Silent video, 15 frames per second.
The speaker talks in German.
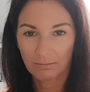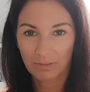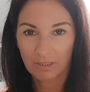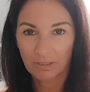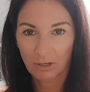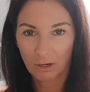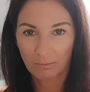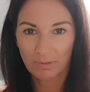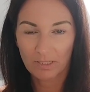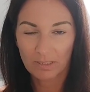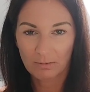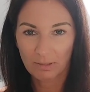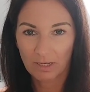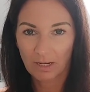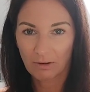mir kommt
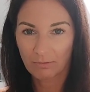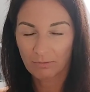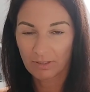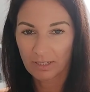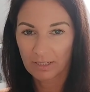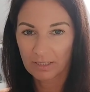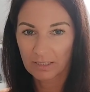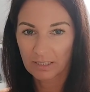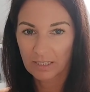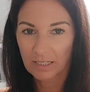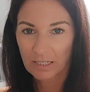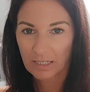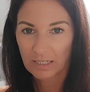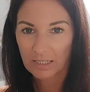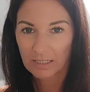jetzt wirklich auf jeden,
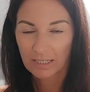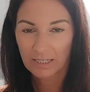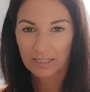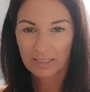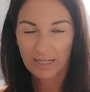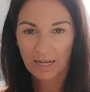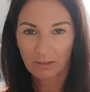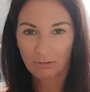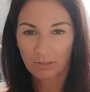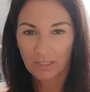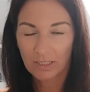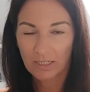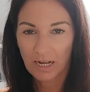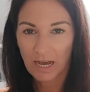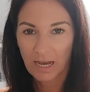jedes
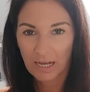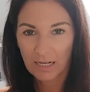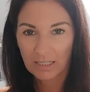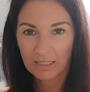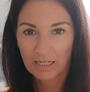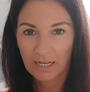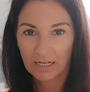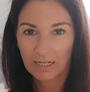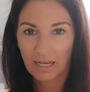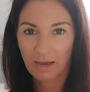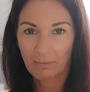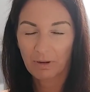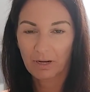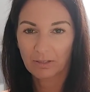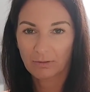Kalorien an, dann
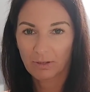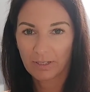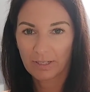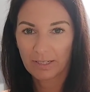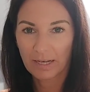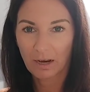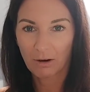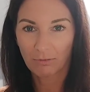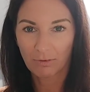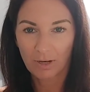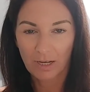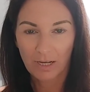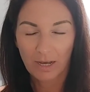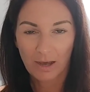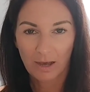kann man natürlich hier auf,
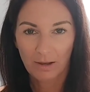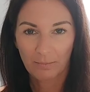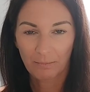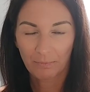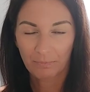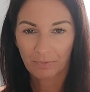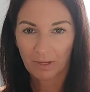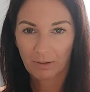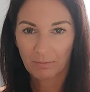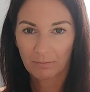hm,